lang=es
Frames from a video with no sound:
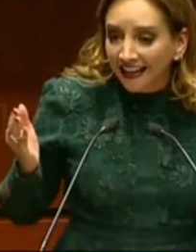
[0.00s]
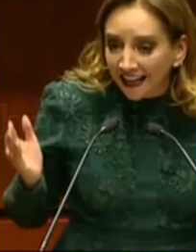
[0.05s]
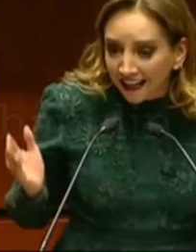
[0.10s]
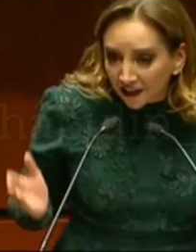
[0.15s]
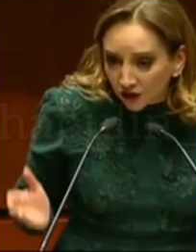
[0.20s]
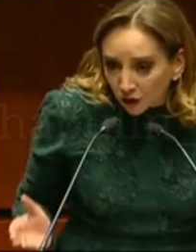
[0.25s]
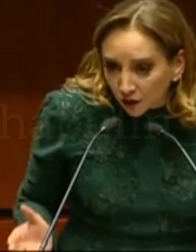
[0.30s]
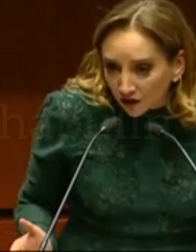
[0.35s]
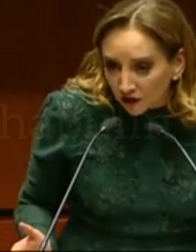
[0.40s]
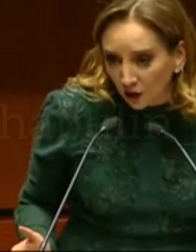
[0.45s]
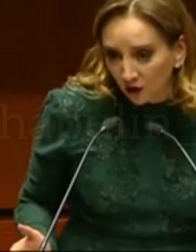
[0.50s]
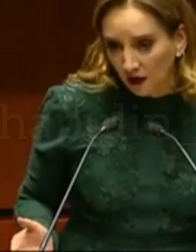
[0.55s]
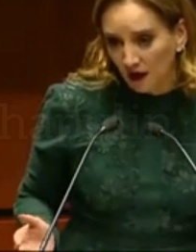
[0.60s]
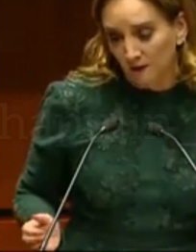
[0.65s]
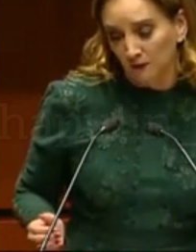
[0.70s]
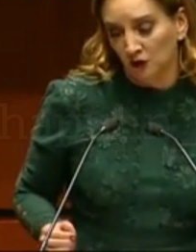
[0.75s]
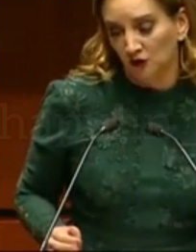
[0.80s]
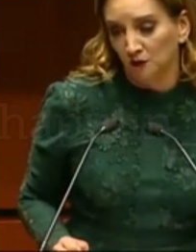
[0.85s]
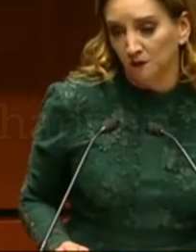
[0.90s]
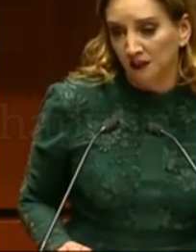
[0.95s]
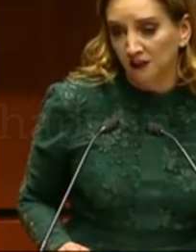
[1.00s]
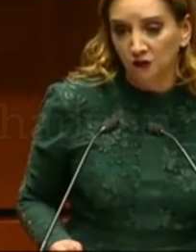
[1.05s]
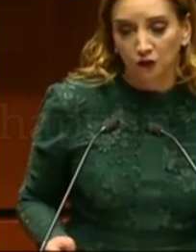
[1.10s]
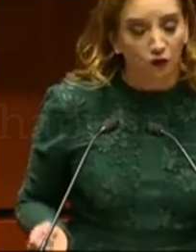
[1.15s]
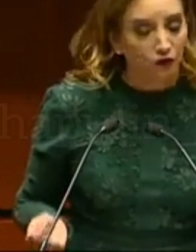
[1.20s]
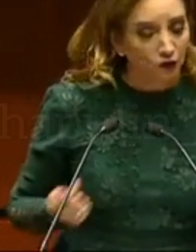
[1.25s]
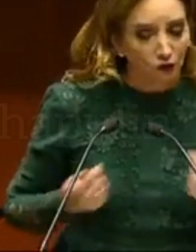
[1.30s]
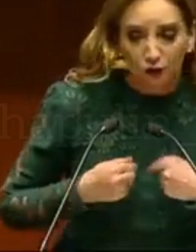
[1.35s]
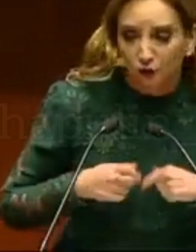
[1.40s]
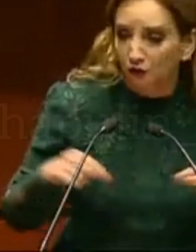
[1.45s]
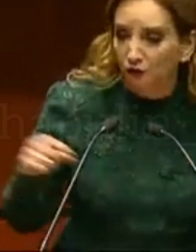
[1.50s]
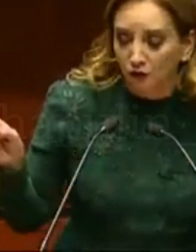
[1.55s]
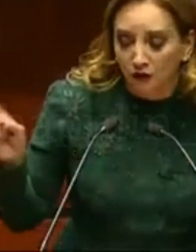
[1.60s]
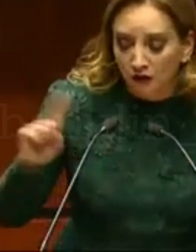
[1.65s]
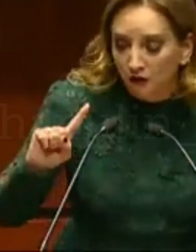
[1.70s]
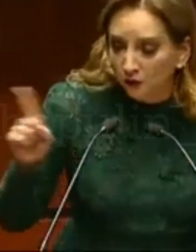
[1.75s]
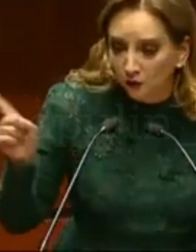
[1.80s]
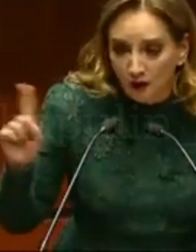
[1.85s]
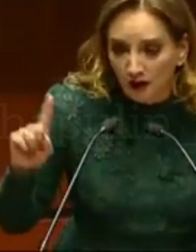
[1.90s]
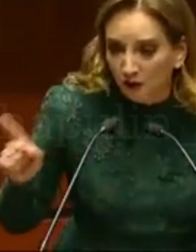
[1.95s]
Eso es lo que hemos visto. Yo no estoy en
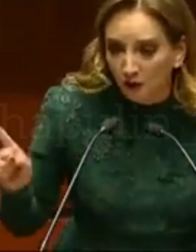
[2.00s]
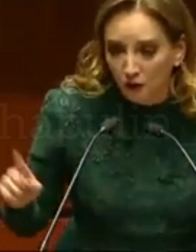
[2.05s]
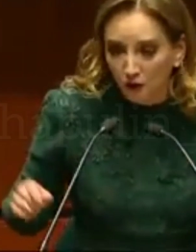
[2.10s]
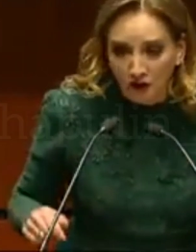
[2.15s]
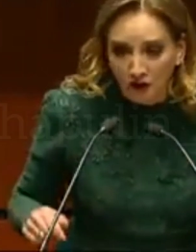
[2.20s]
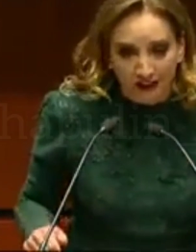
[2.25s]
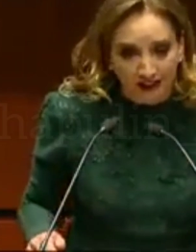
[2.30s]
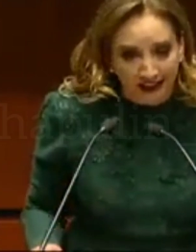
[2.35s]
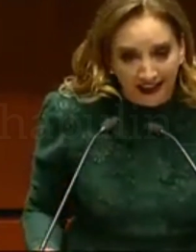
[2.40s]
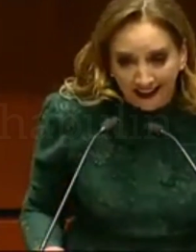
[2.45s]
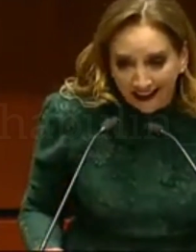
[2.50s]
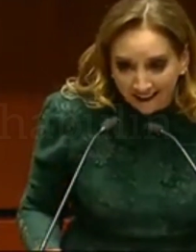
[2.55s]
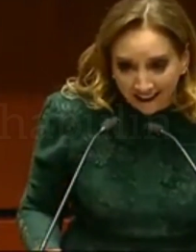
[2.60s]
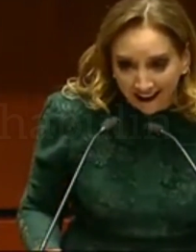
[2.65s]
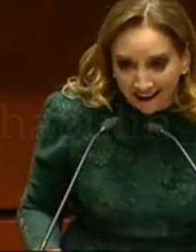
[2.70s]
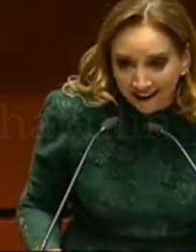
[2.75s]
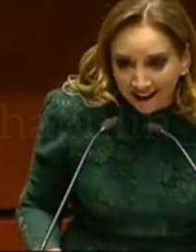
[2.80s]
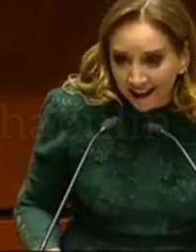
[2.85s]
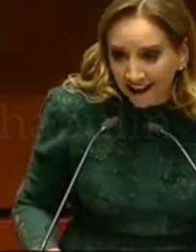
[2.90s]
una encrucijada